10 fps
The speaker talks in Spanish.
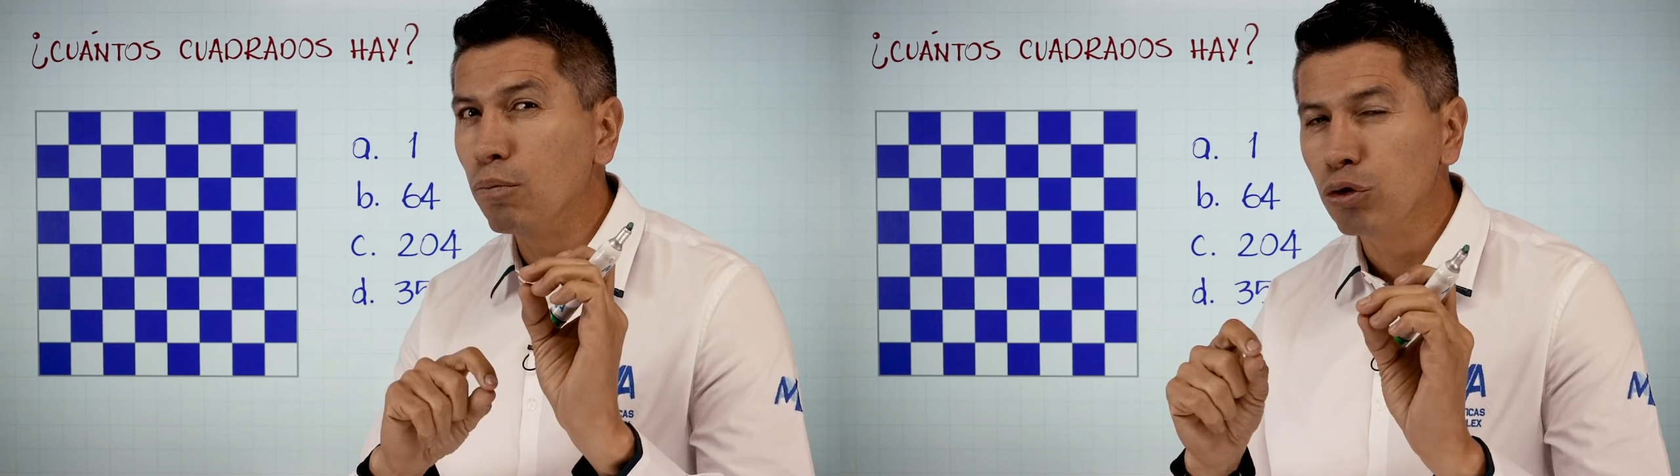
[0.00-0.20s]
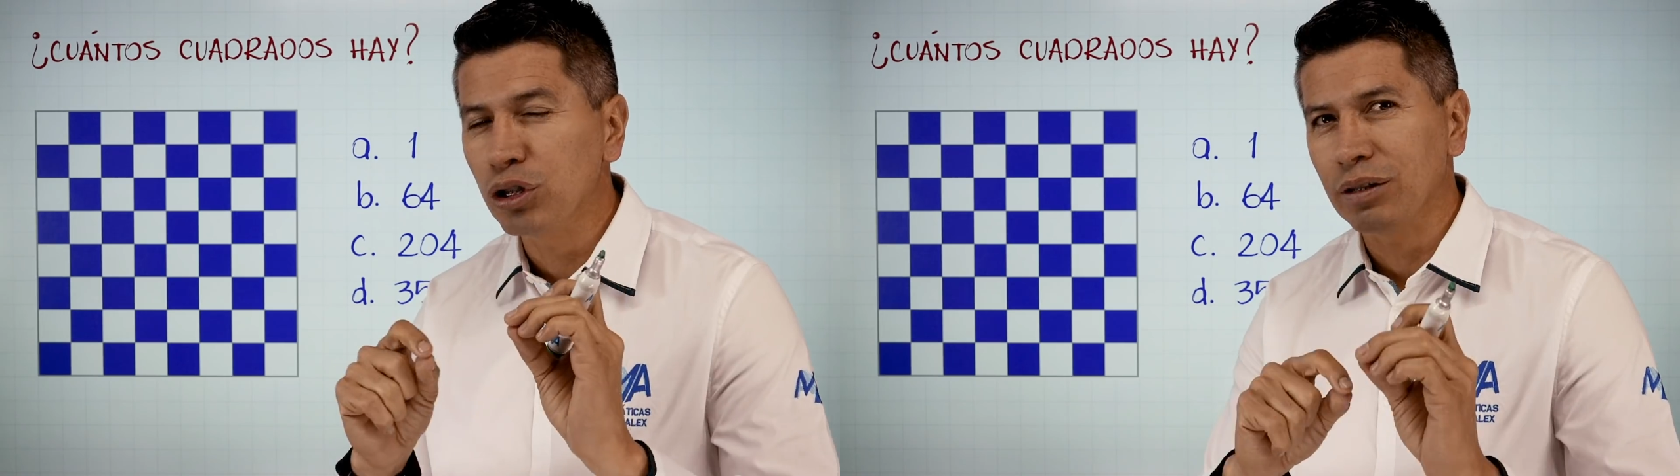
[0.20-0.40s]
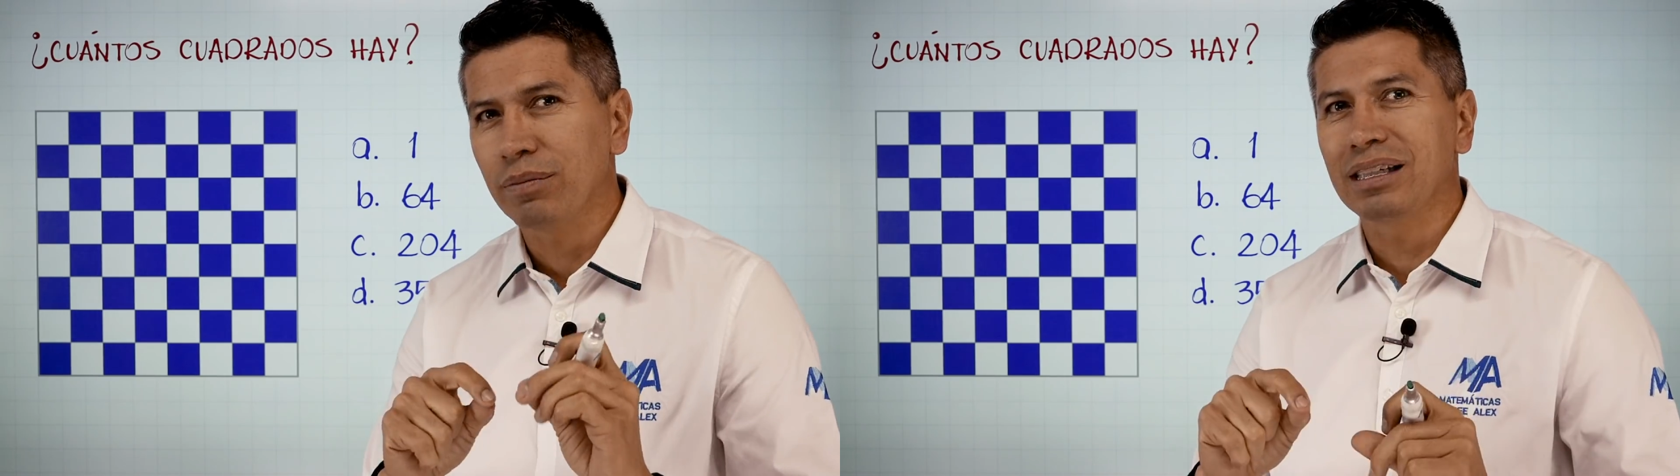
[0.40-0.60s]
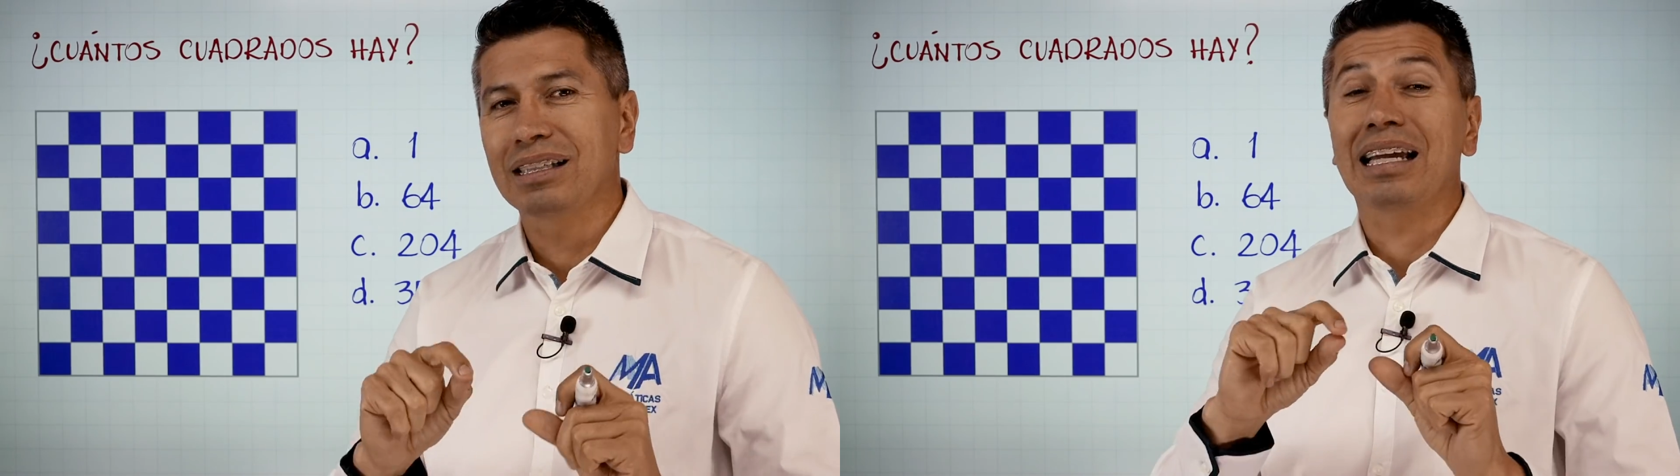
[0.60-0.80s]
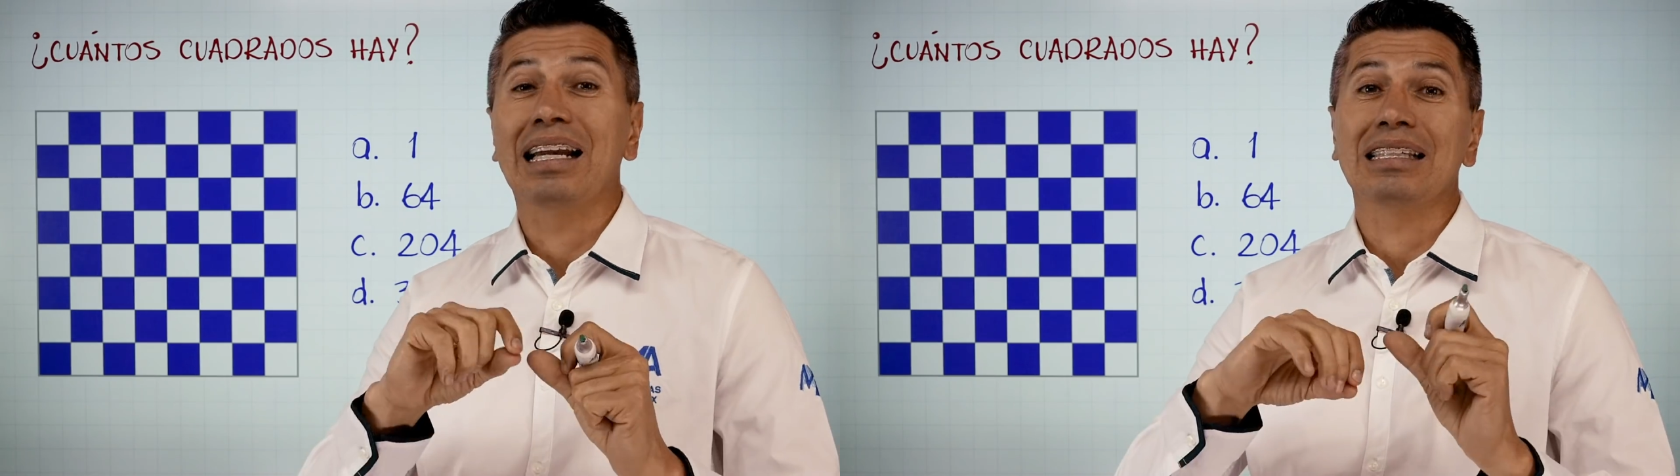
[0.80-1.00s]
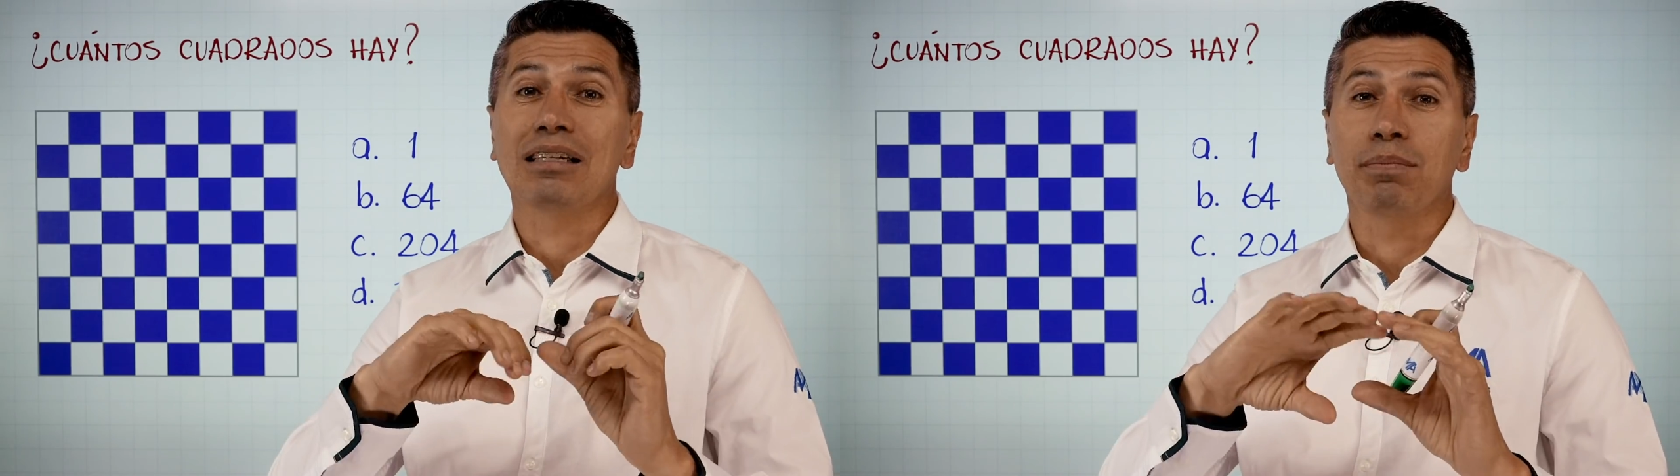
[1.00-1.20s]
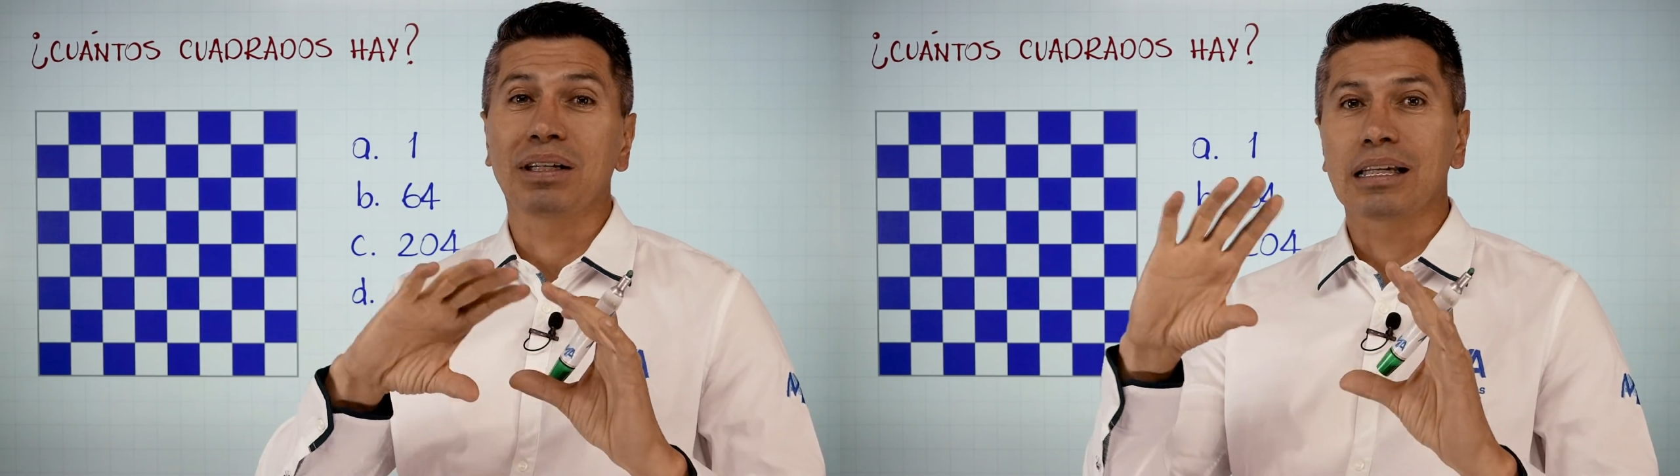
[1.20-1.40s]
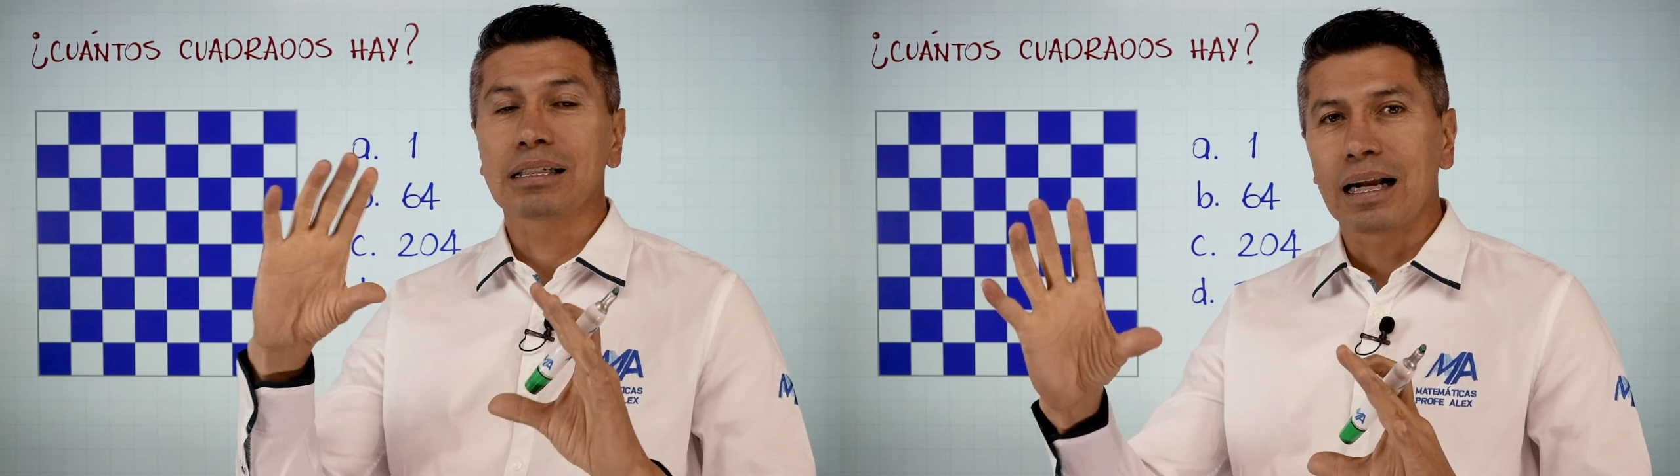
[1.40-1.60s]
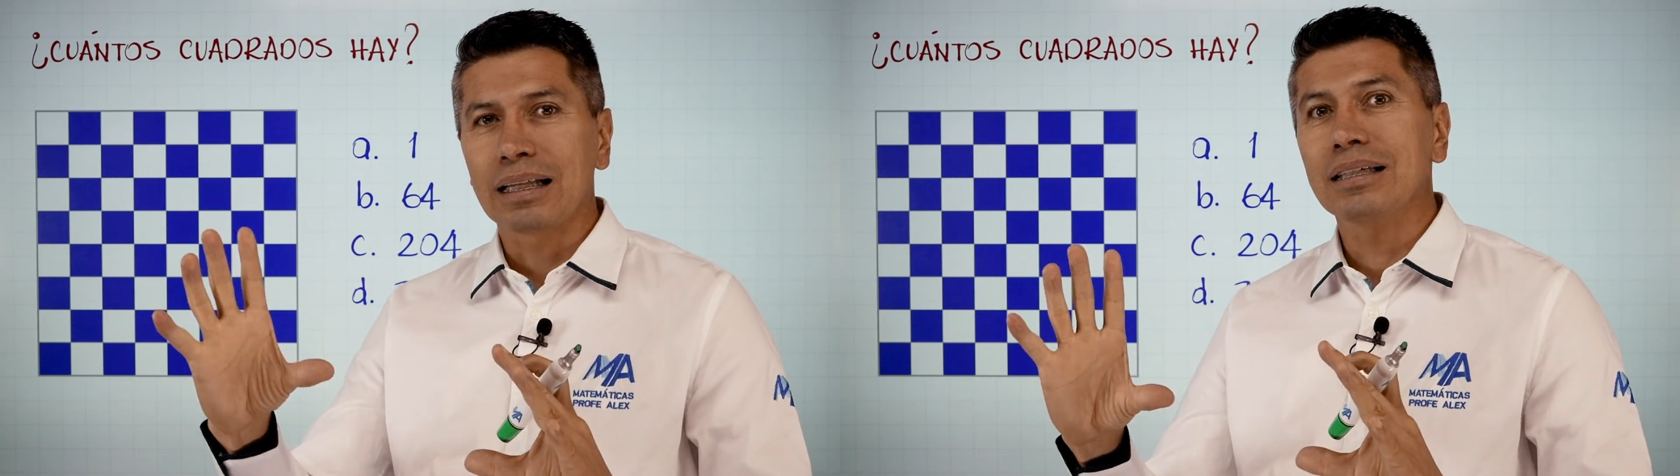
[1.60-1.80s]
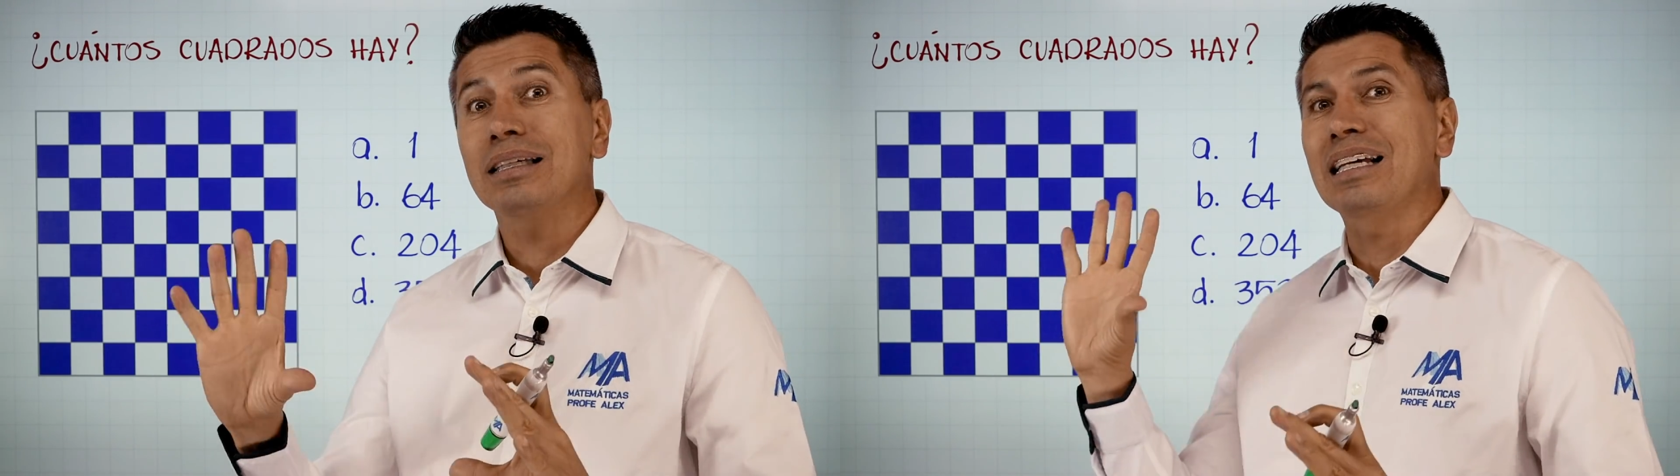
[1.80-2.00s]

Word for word: muchas veces en las empresas grandes